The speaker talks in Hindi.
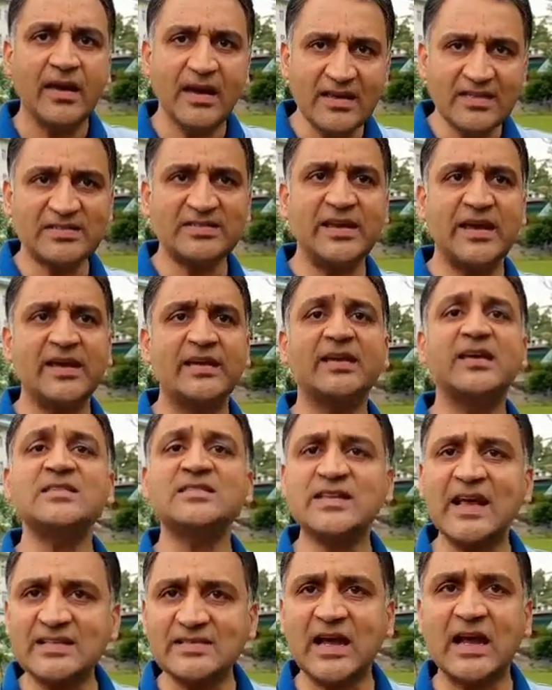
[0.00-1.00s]
इसने
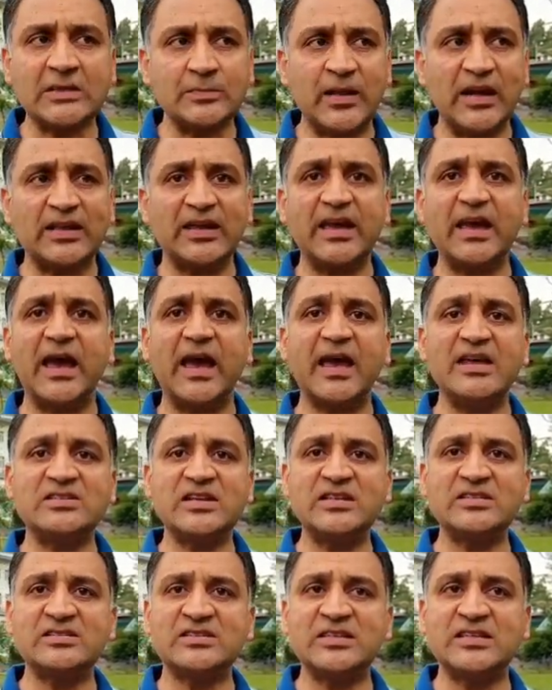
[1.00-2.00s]
किसके साथ मिलके
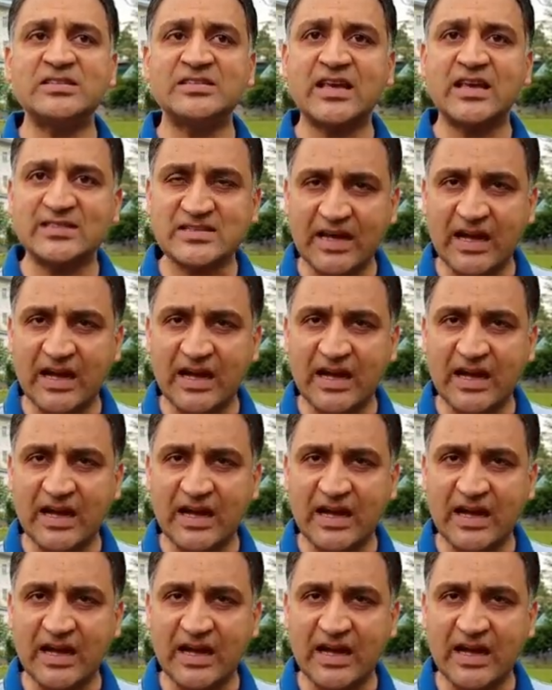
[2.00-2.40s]
एजेंसीज के